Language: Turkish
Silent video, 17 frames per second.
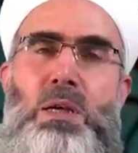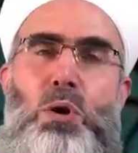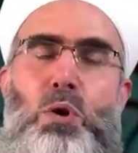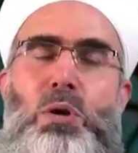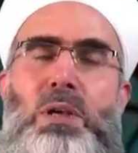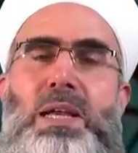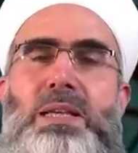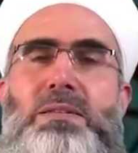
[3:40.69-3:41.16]

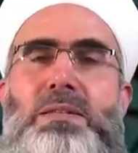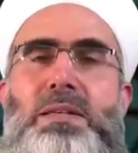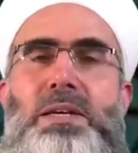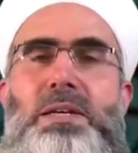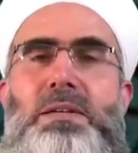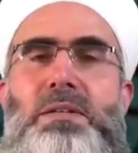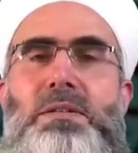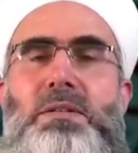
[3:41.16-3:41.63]

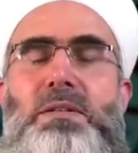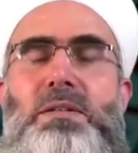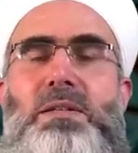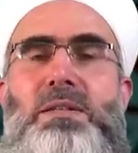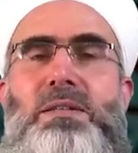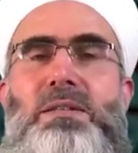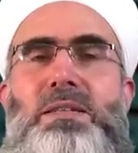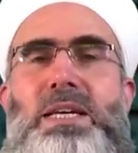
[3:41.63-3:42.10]
Öyleyse
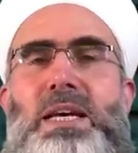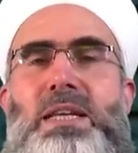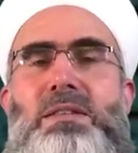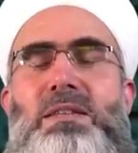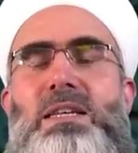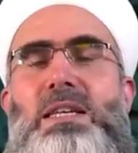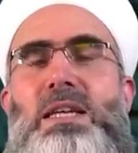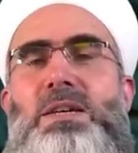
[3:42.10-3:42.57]

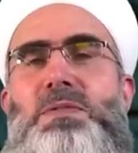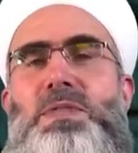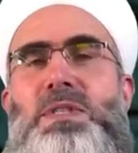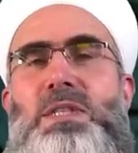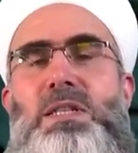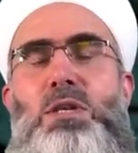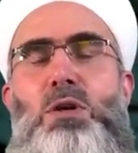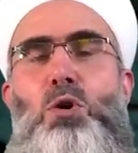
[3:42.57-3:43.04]
kendi
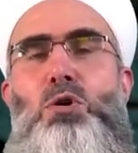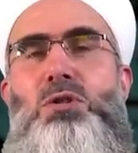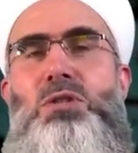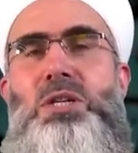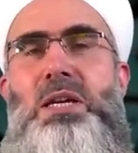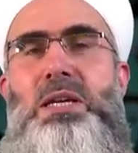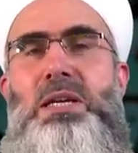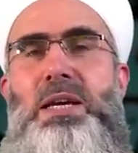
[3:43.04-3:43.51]
nefsini
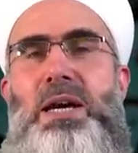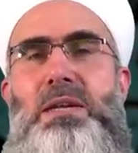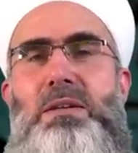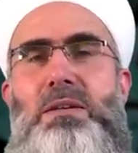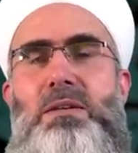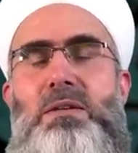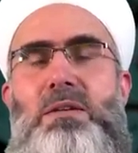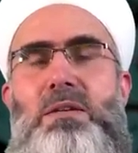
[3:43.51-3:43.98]

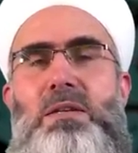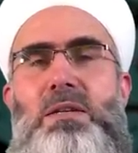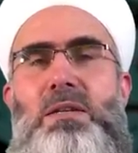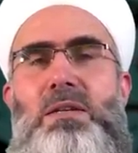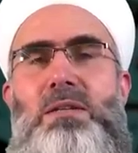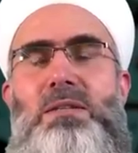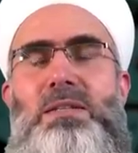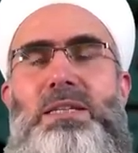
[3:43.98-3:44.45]
önceleyen,
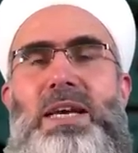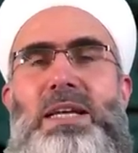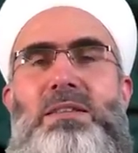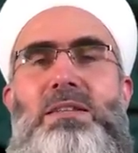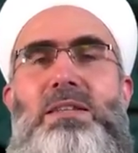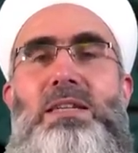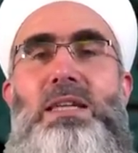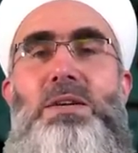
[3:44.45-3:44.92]

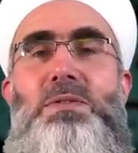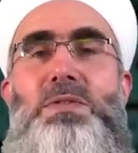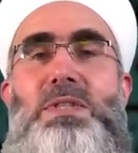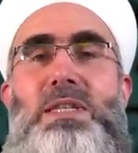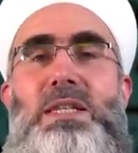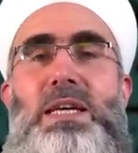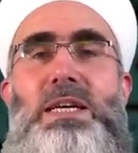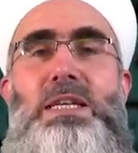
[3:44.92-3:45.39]
kendi
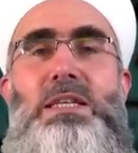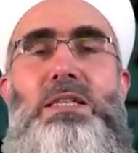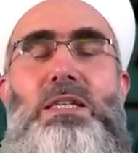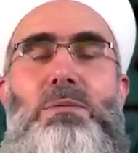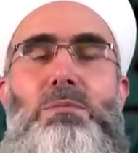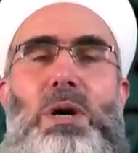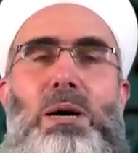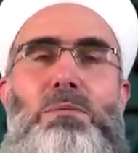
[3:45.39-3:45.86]
nefsine
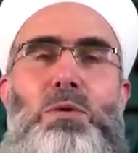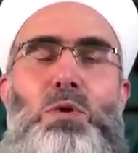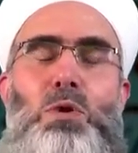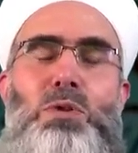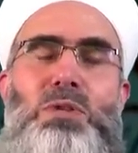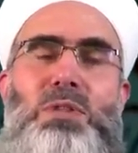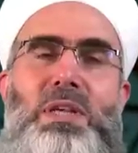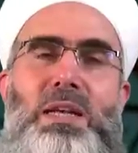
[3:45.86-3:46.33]
ihtimam
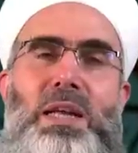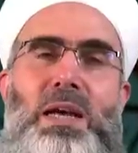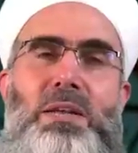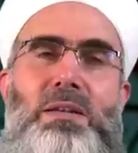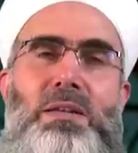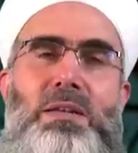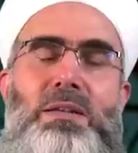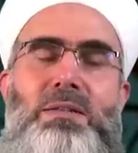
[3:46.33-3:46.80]

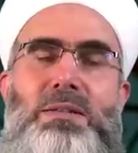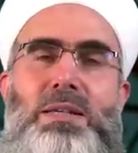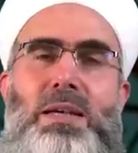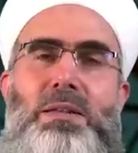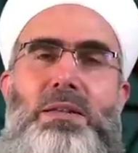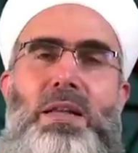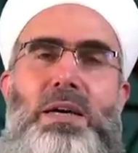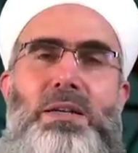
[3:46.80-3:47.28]
gösteren
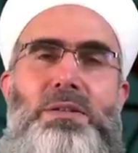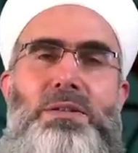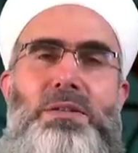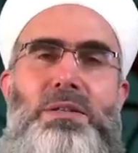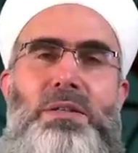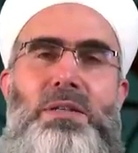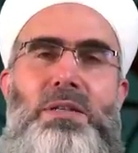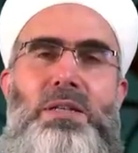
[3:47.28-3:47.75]

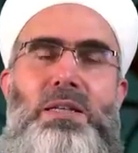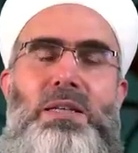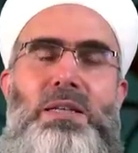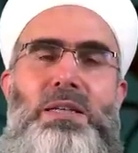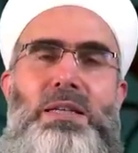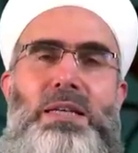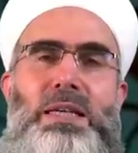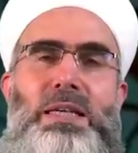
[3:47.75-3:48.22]
insanlar
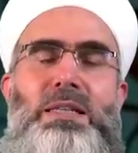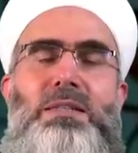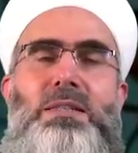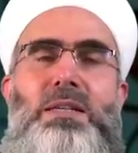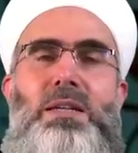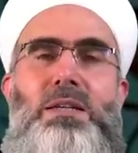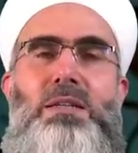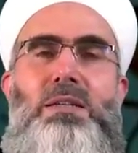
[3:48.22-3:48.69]

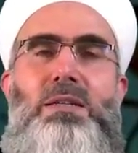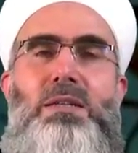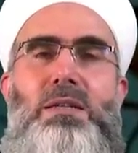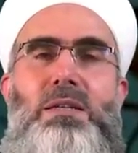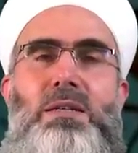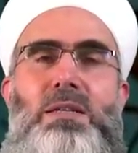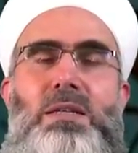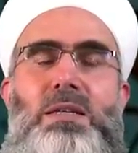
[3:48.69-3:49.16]

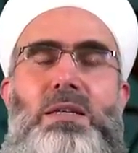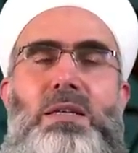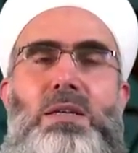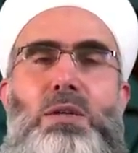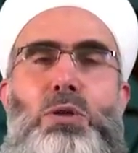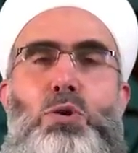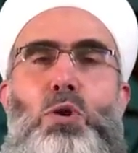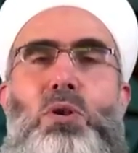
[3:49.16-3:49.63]
insanın
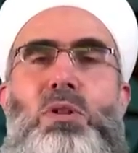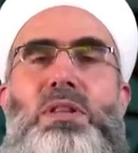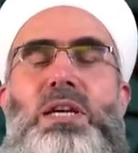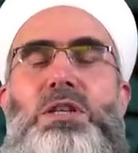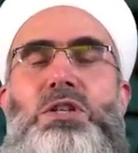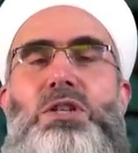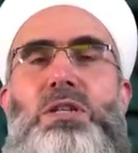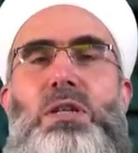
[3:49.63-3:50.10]

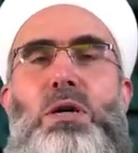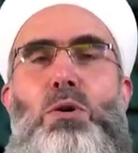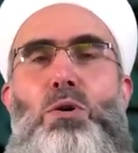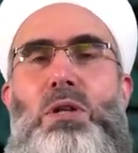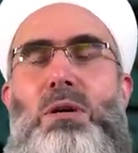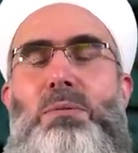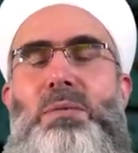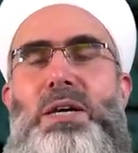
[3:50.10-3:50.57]
yoldaşı da
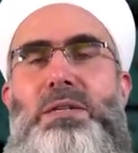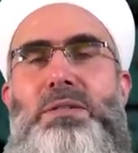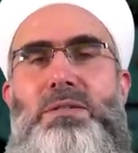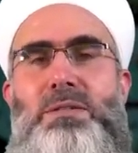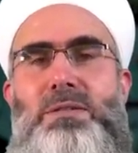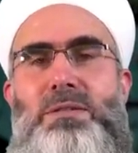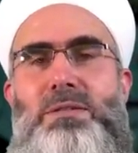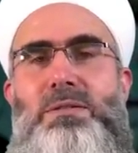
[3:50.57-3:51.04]

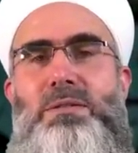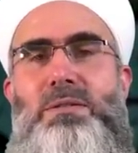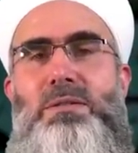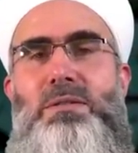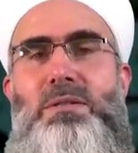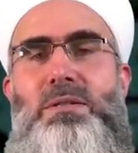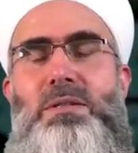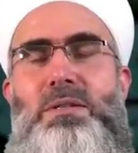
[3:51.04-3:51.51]
olamaz,
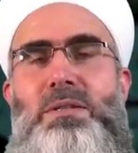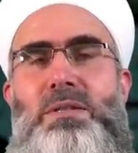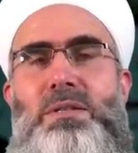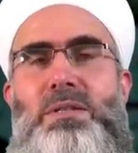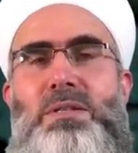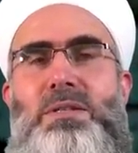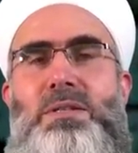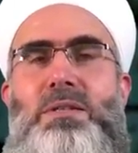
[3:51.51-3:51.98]

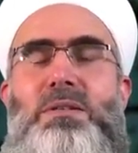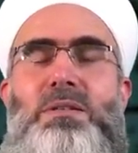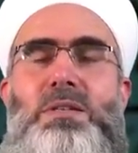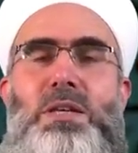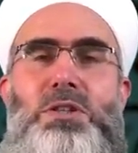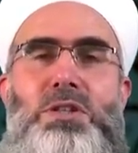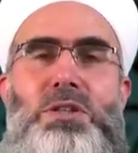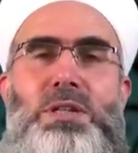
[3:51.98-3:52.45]

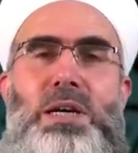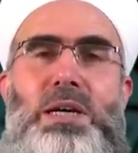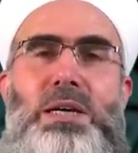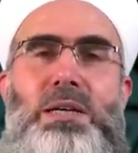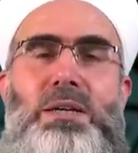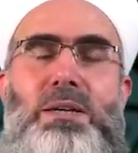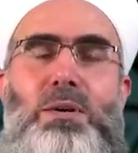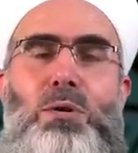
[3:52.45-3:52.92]
sırdaşı
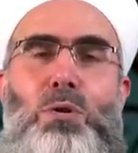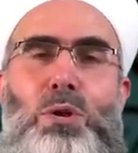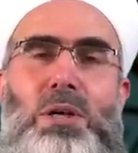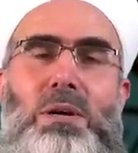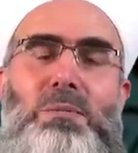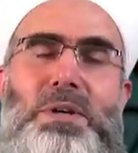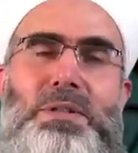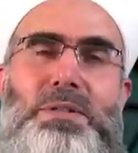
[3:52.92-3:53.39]
da
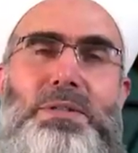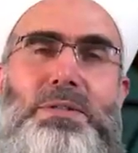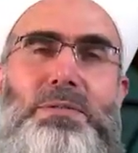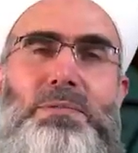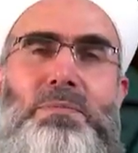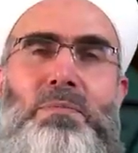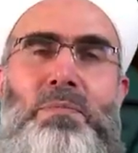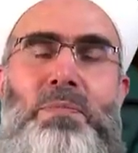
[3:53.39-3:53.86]
olamaz.